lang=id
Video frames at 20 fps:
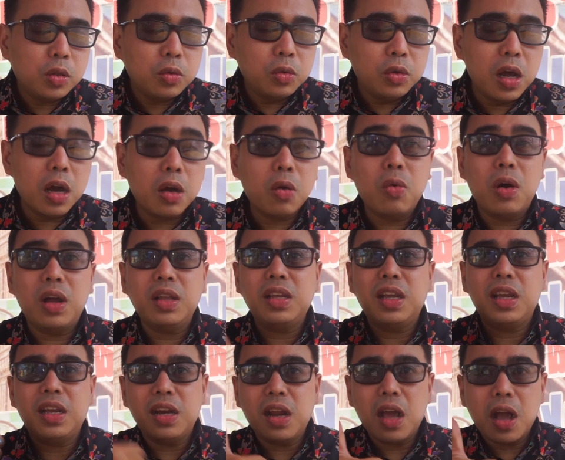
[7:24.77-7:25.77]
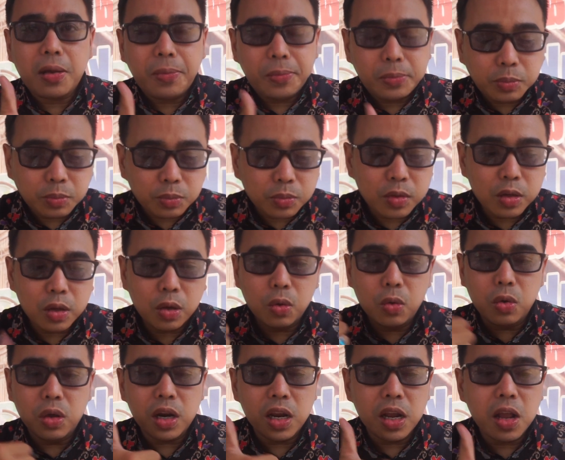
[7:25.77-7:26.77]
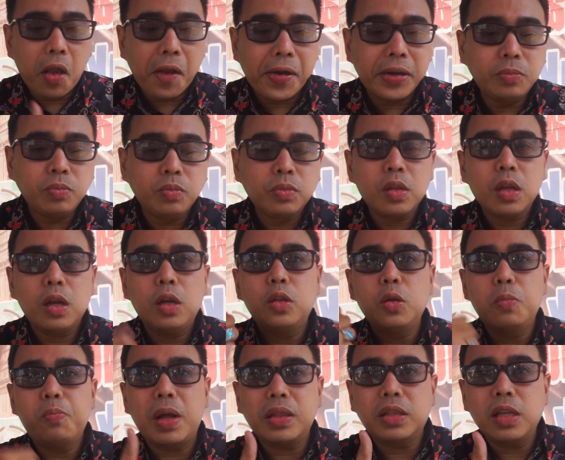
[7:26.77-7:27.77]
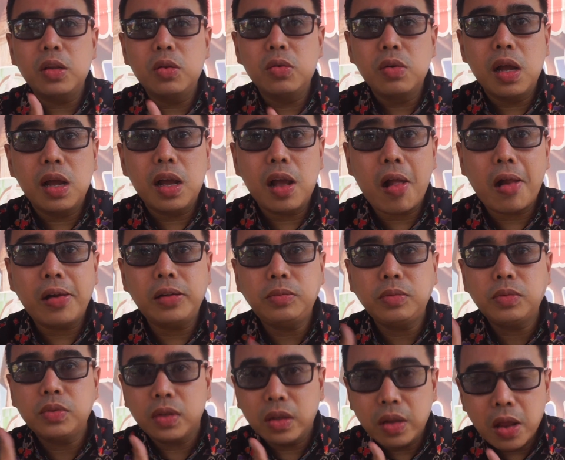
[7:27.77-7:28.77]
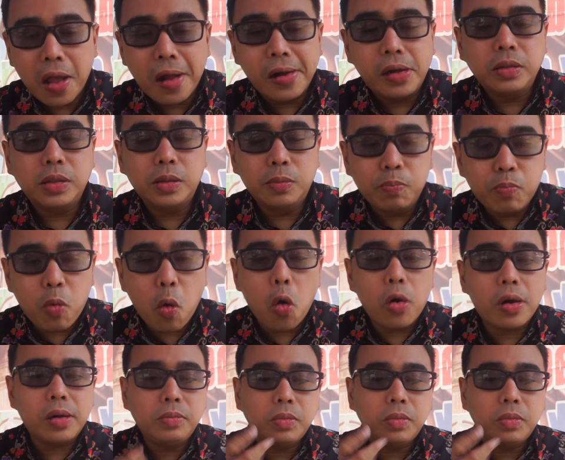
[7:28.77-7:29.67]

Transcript: udah kuahnya enak gurih tepatnya juga empuk